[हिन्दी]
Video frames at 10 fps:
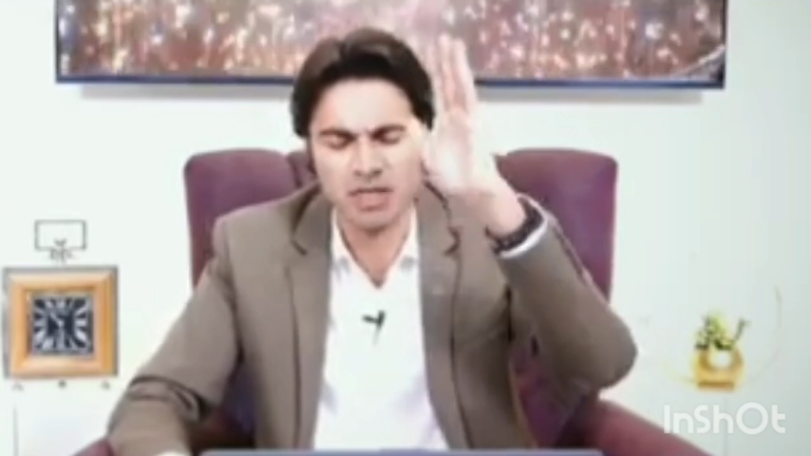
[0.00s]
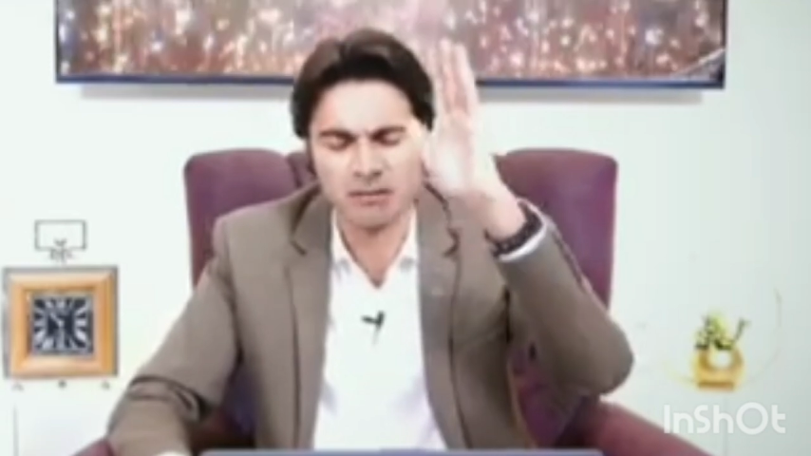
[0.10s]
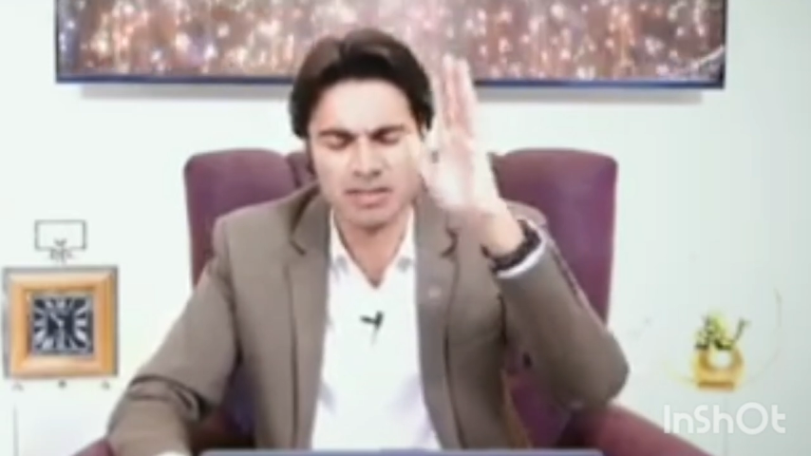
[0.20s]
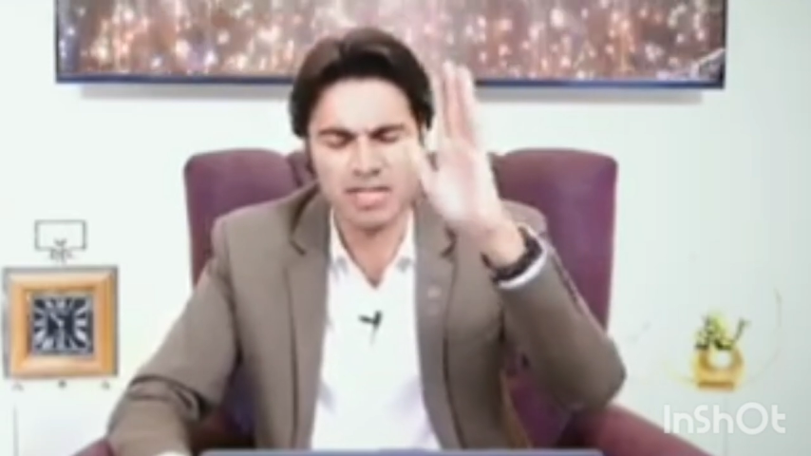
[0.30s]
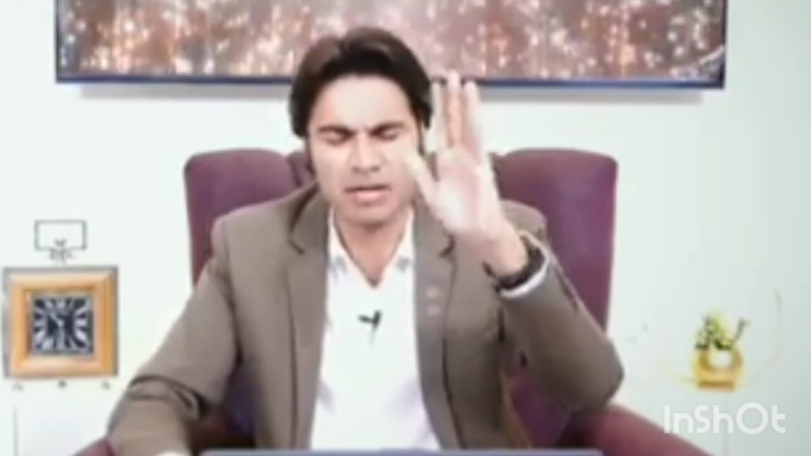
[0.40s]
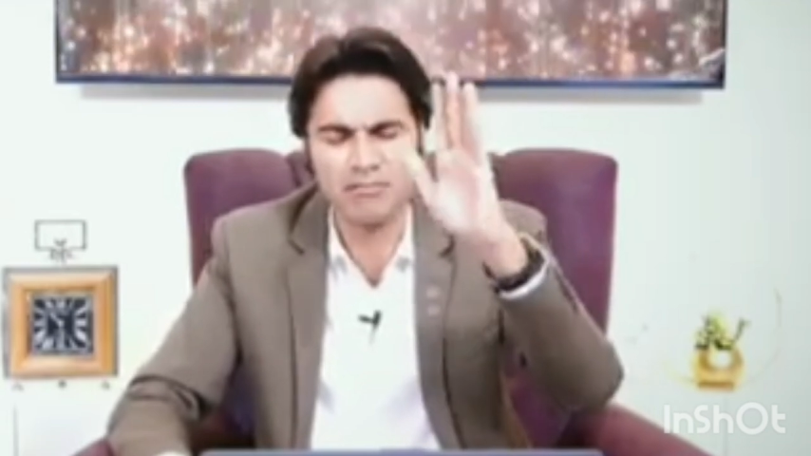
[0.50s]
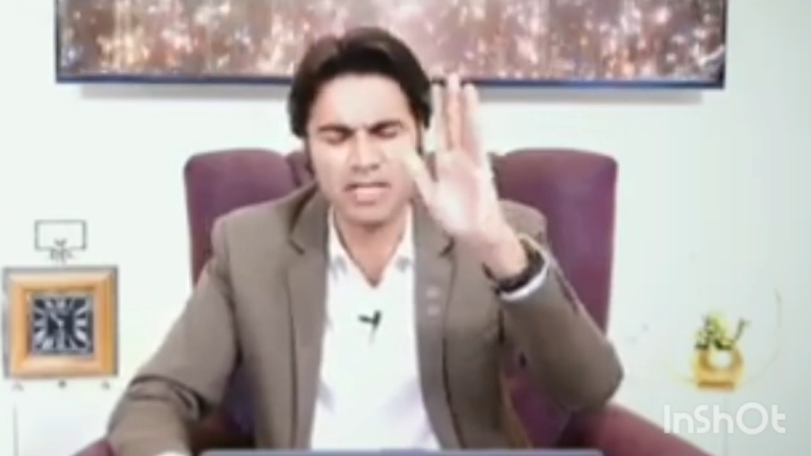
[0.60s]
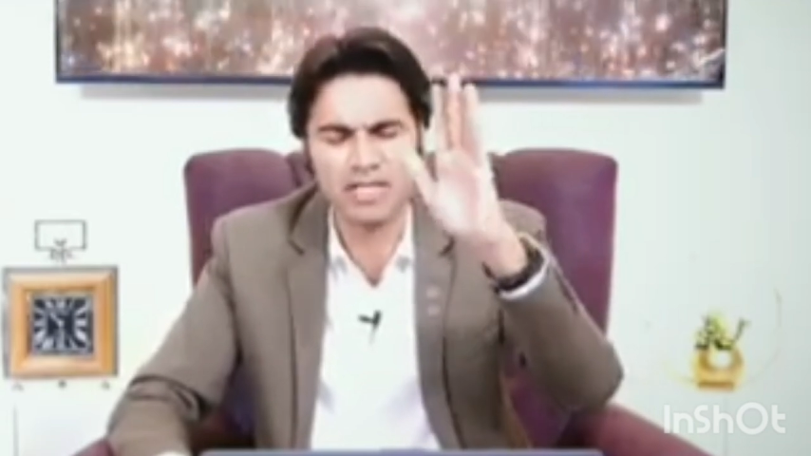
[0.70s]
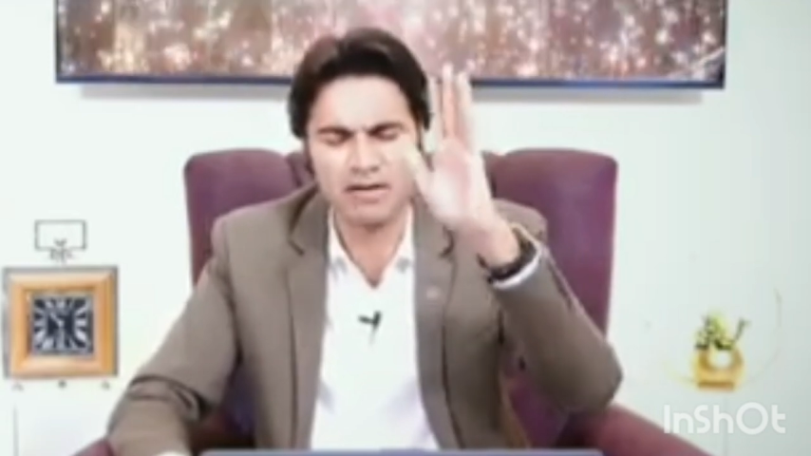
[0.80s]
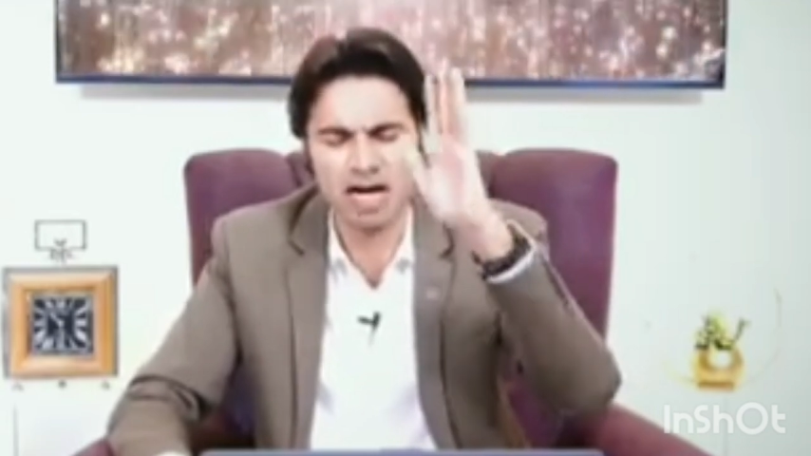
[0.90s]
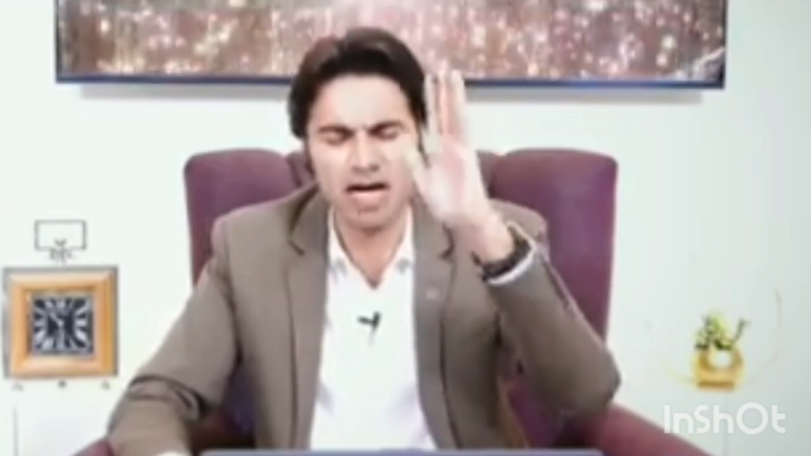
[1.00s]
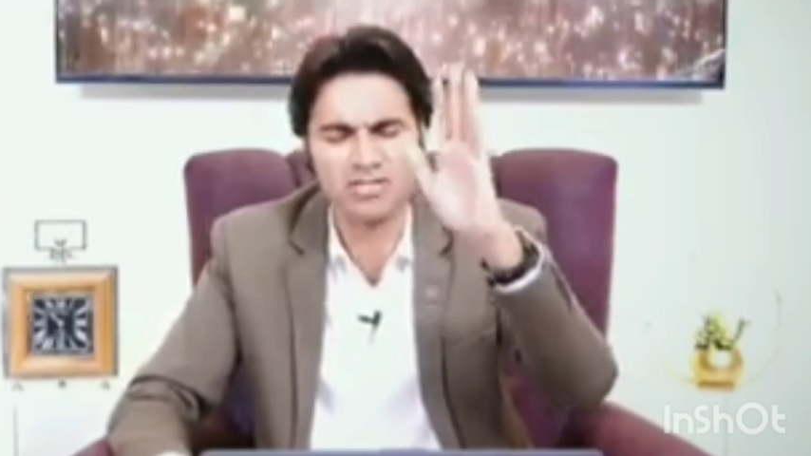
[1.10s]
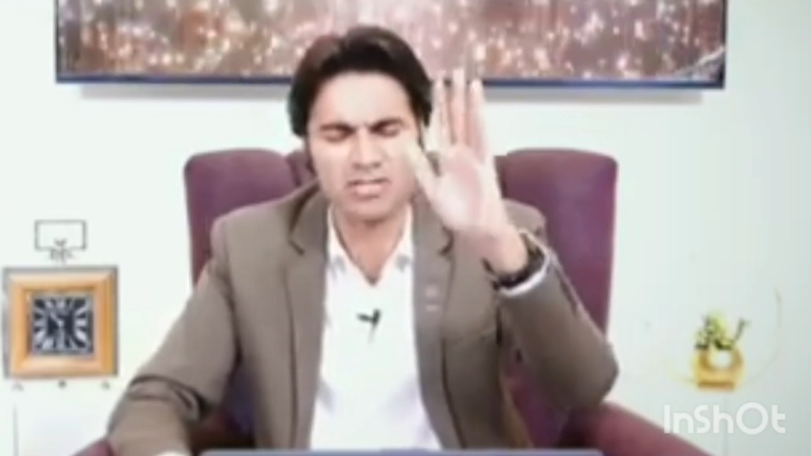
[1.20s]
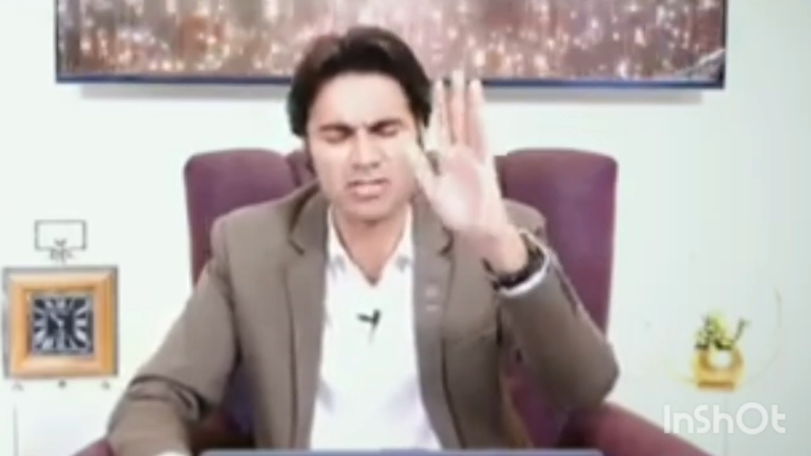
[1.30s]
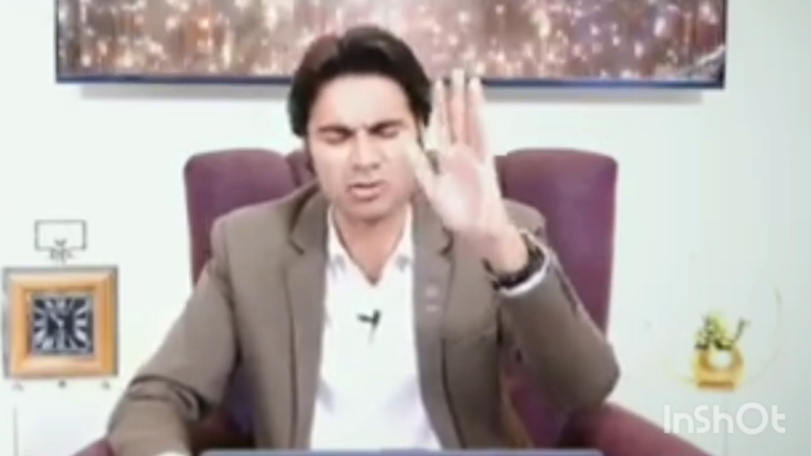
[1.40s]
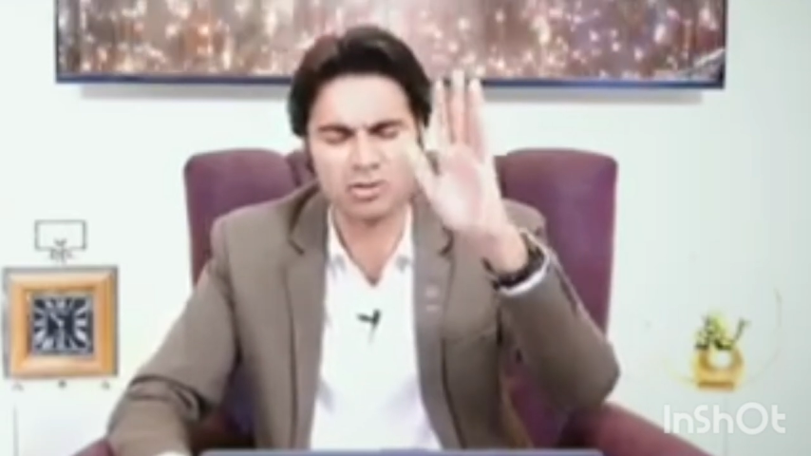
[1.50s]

मेरे पिता मेरी आवाज